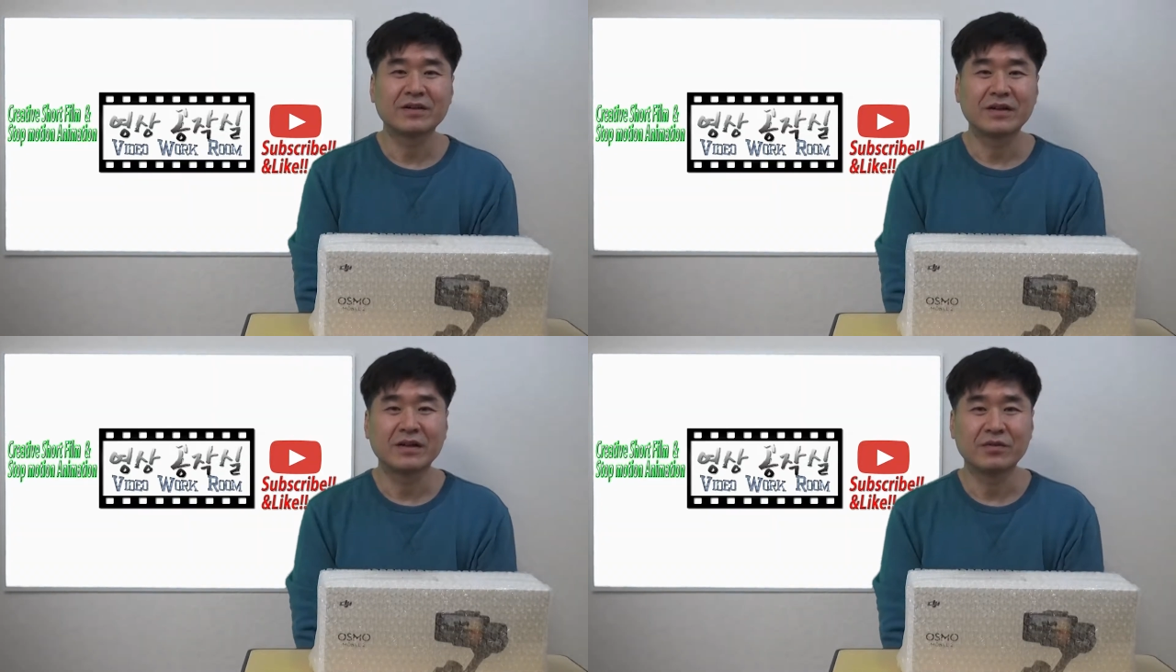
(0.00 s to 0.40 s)

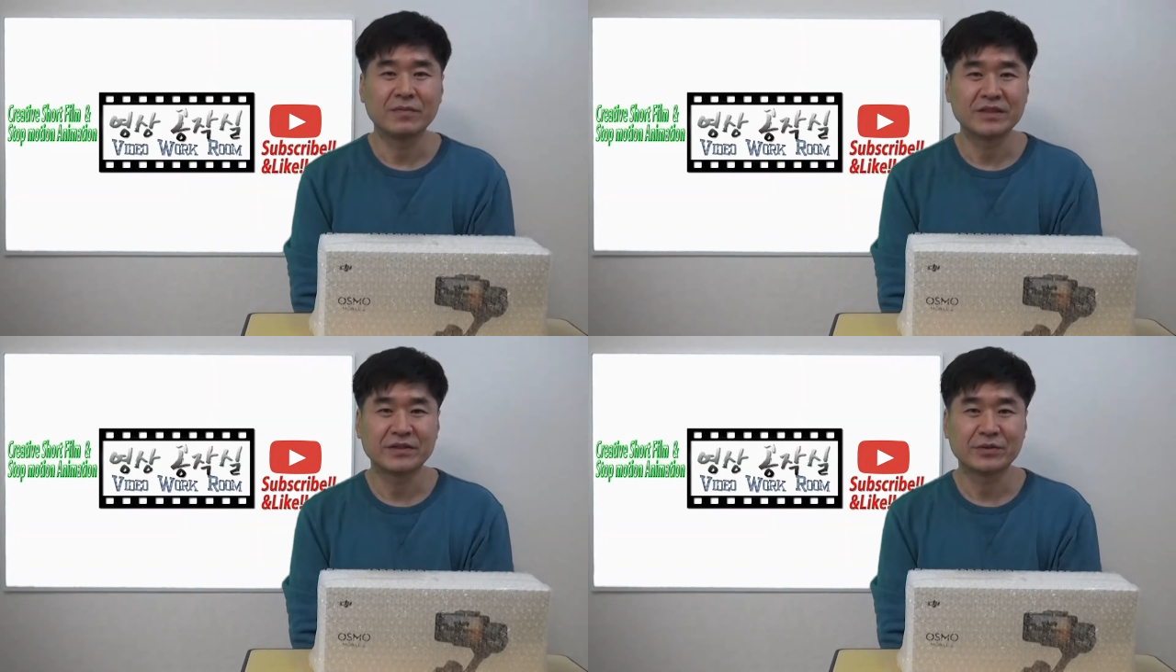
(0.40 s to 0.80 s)
아,
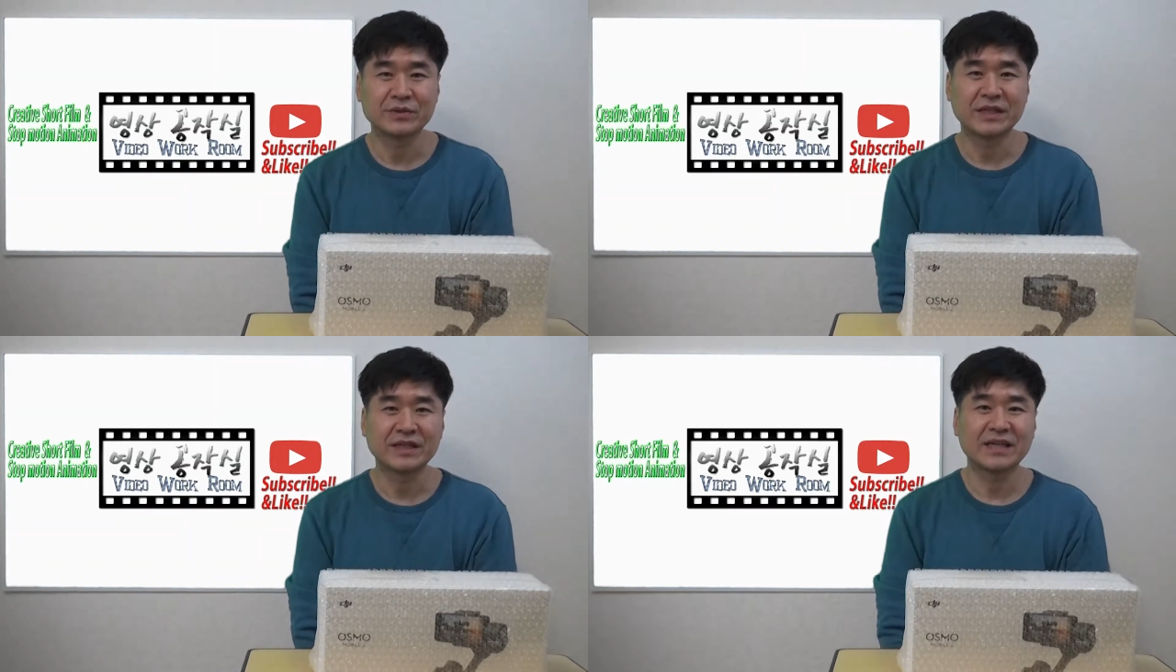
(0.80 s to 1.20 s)
얼마 전에
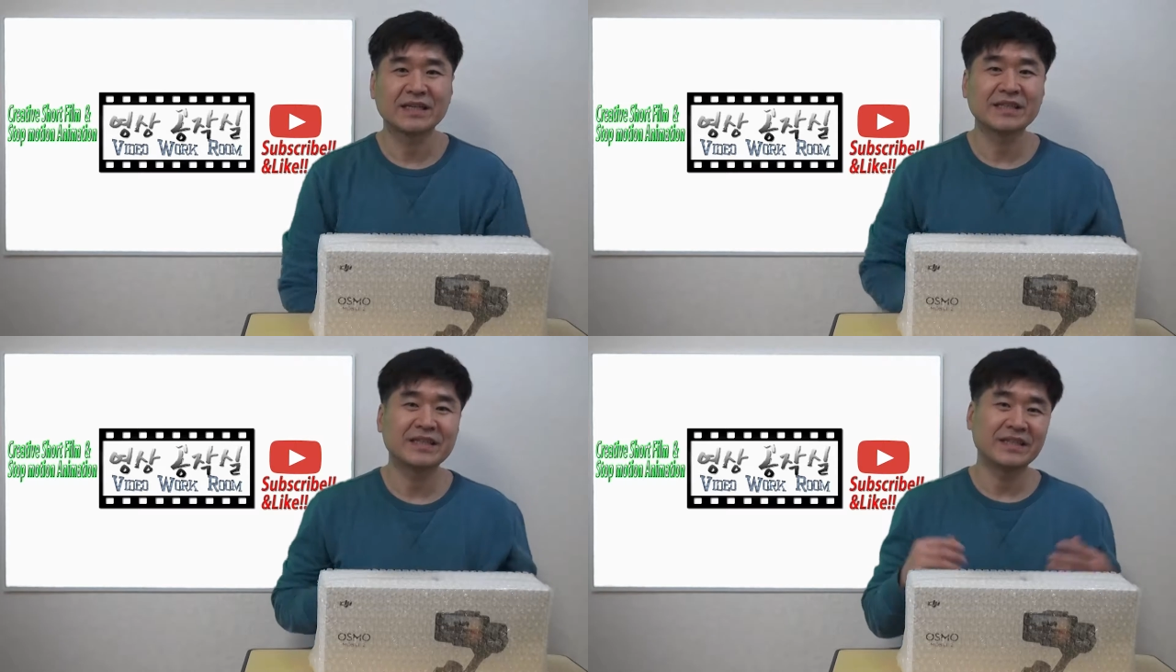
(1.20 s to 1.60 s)

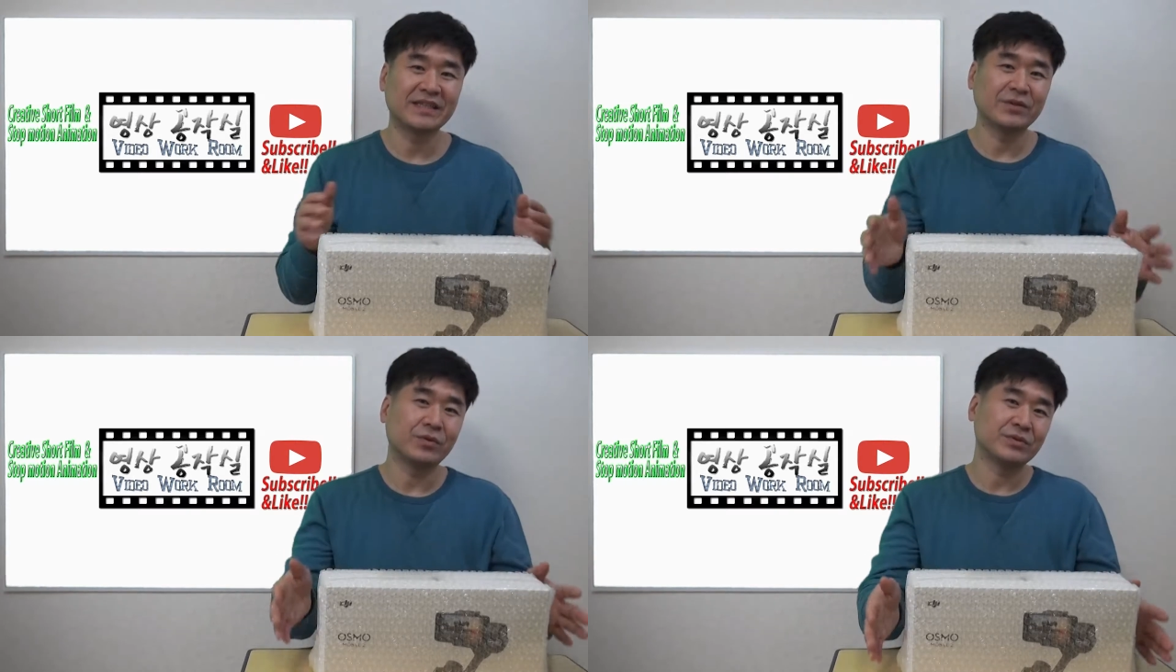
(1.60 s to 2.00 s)
도착한
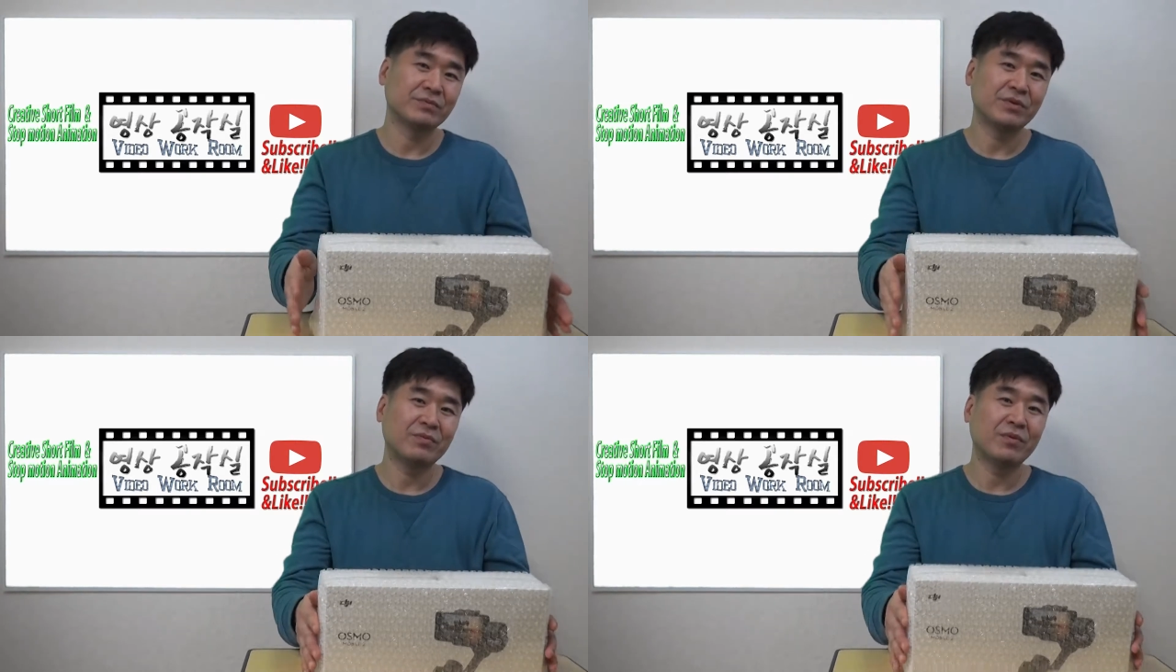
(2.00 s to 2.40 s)
이
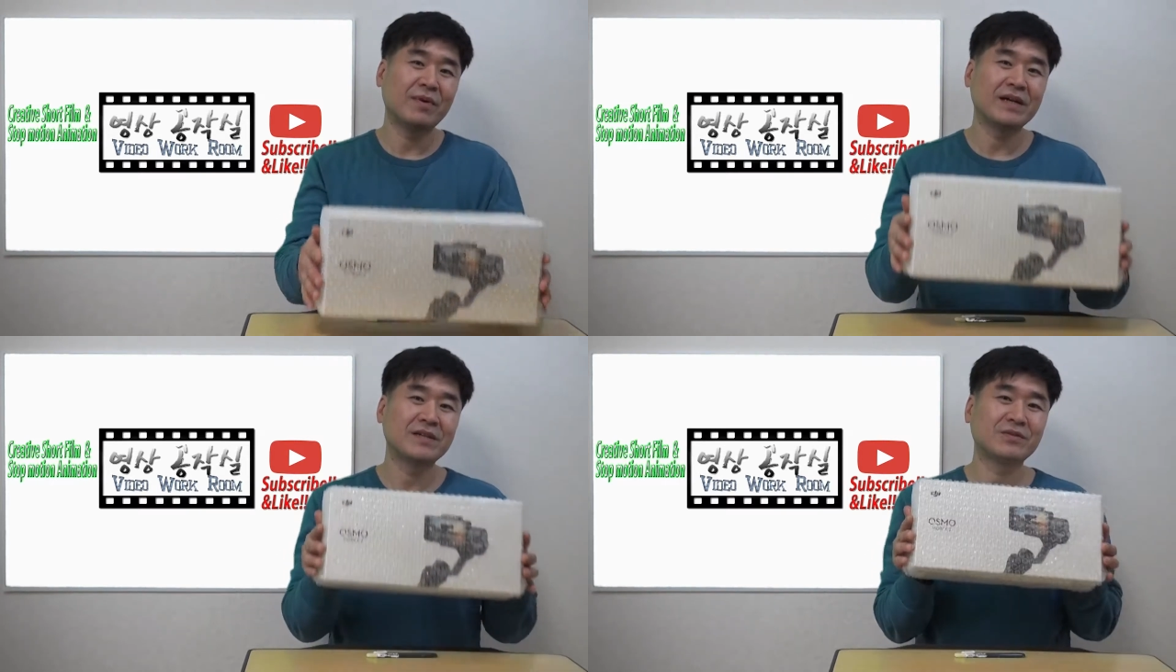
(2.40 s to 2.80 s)
오스모
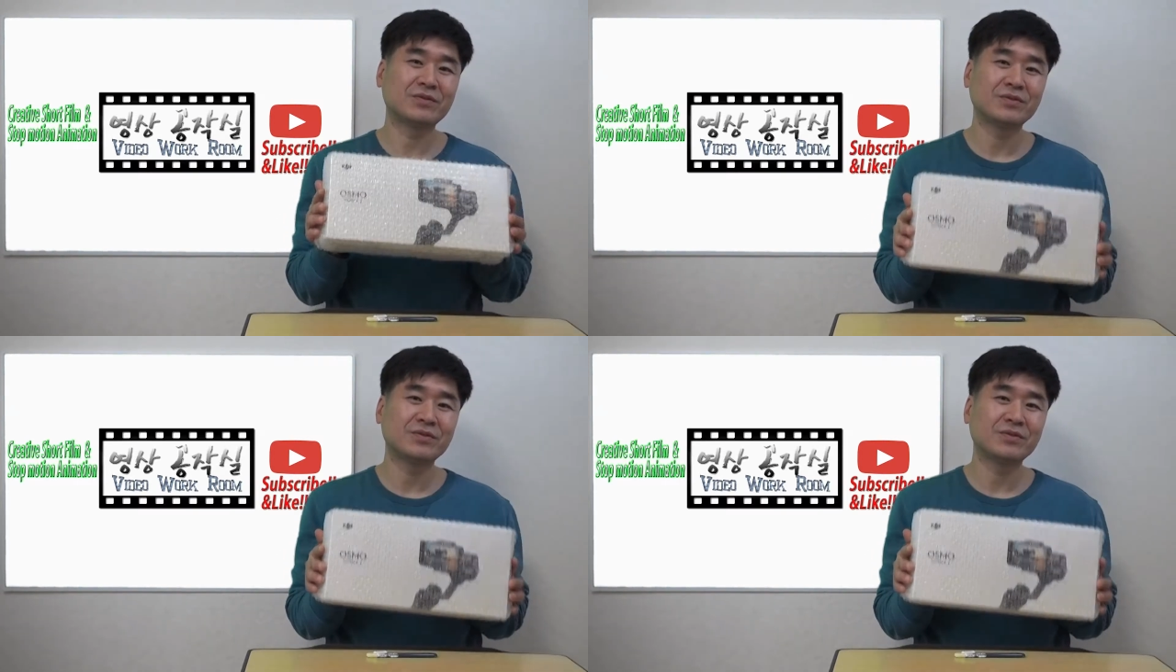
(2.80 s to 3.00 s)
모바일 2